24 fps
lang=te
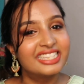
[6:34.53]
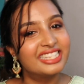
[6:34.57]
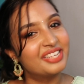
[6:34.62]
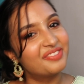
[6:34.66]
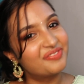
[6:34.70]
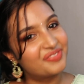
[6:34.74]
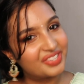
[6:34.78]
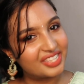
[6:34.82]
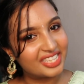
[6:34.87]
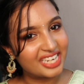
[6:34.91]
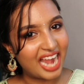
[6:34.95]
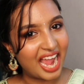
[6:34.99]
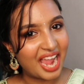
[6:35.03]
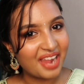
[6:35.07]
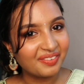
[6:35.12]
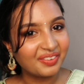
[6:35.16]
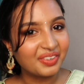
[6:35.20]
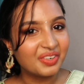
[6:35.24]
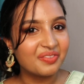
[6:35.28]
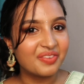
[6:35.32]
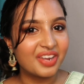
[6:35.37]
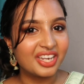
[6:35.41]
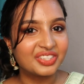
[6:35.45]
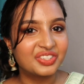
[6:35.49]
subscribe
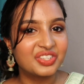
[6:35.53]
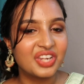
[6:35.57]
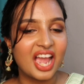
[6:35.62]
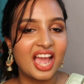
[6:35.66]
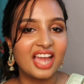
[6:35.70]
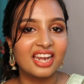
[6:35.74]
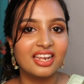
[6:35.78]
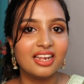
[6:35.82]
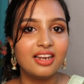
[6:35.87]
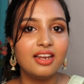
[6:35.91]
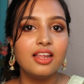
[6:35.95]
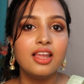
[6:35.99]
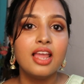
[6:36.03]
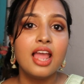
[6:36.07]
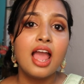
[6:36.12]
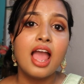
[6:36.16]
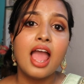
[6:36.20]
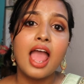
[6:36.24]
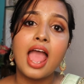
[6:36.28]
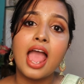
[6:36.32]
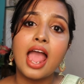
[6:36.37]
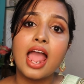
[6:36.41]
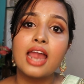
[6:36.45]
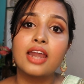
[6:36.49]
to my channel
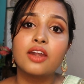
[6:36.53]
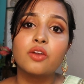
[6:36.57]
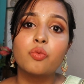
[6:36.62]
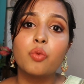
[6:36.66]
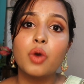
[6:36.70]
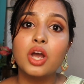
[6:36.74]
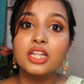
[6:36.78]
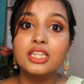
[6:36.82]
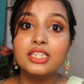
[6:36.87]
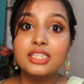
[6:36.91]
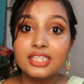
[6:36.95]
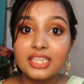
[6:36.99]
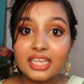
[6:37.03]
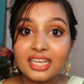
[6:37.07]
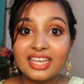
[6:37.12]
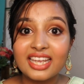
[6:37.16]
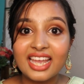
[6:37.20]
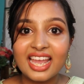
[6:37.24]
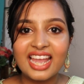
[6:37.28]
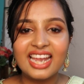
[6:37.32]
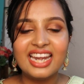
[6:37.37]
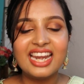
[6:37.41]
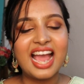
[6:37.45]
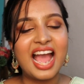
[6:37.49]
and once
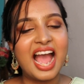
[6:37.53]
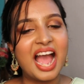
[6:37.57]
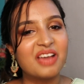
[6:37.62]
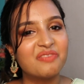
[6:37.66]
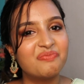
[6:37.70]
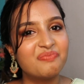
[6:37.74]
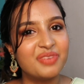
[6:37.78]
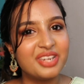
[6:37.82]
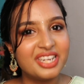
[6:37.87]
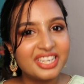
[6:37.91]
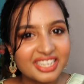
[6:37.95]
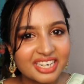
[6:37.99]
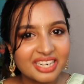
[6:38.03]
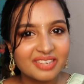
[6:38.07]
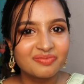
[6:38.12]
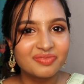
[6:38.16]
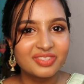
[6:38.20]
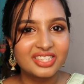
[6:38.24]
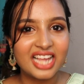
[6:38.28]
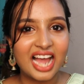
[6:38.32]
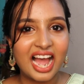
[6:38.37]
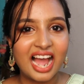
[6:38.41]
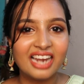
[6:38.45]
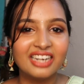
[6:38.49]
again happy
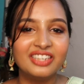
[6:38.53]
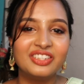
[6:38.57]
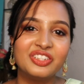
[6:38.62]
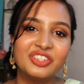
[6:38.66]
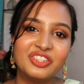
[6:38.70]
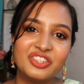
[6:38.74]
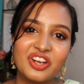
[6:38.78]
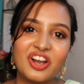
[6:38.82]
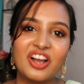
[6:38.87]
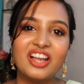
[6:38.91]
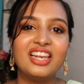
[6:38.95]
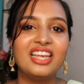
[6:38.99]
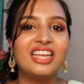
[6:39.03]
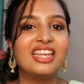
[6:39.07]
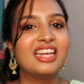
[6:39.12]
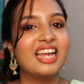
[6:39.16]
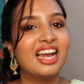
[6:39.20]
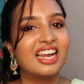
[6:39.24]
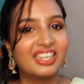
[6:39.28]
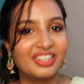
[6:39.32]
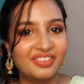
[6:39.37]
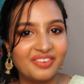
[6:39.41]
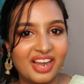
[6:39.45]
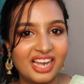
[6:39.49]
Ramzan to y'all in
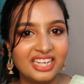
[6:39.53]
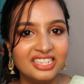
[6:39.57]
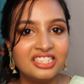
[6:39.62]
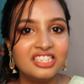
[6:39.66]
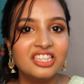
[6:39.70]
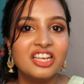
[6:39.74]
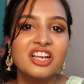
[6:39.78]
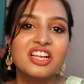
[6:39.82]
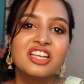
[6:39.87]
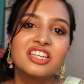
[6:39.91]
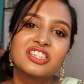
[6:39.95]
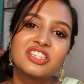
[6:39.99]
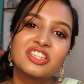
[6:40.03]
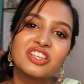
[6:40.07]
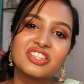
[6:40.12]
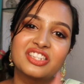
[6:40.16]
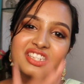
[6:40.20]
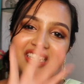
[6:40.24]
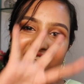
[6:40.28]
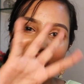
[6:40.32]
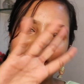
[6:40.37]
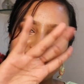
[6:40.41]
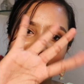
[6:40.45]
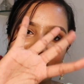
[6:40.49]
advance so
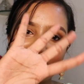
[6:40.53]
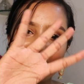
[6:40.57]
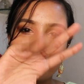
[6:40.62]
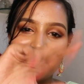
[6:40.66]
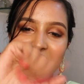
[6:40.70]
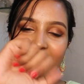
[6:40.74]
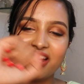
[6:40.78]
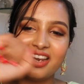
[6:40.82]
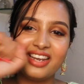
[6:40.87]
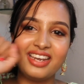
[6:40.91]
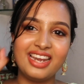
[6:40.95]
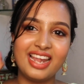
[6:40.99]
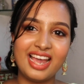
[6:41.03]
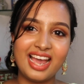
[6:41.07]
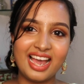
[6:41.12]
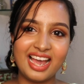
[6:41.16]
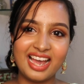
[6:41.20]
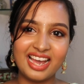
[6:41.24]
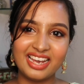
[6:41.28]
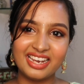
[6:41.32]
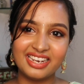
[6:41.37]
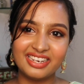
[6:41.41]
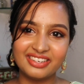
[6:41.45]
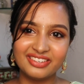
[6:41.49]
see you for
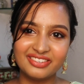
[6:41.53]
now